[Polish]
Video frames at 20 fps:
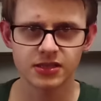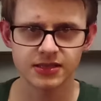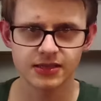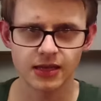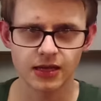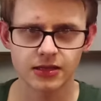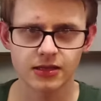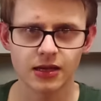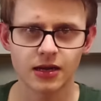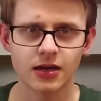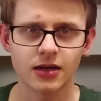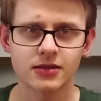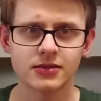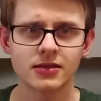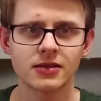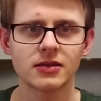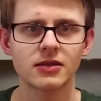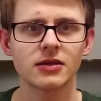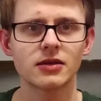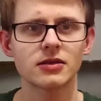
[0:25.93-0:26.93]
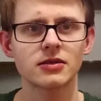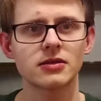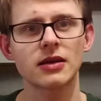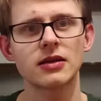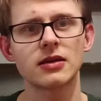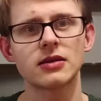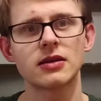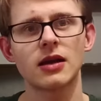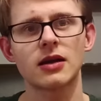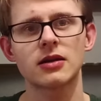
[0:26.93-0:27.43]
się z gier narracyjnych,
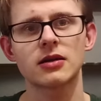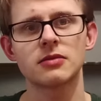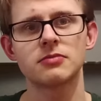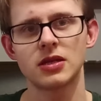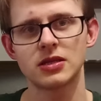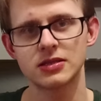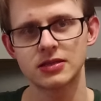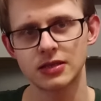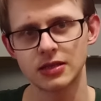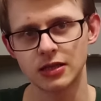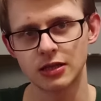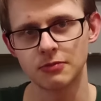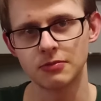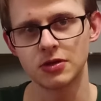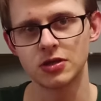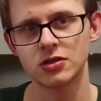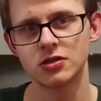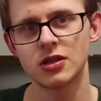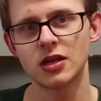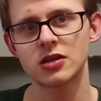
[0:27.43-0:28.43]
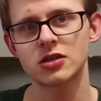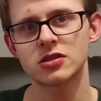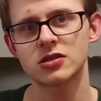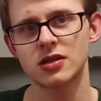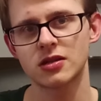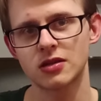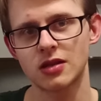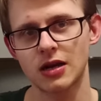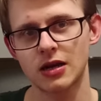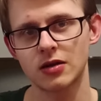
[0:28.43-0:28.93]
takich jak m.in. Dungeons
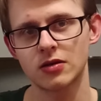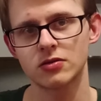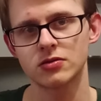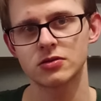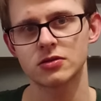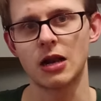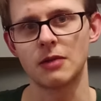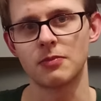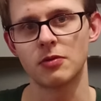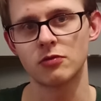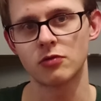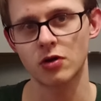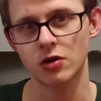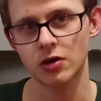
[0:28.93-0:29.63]
and Dragons albo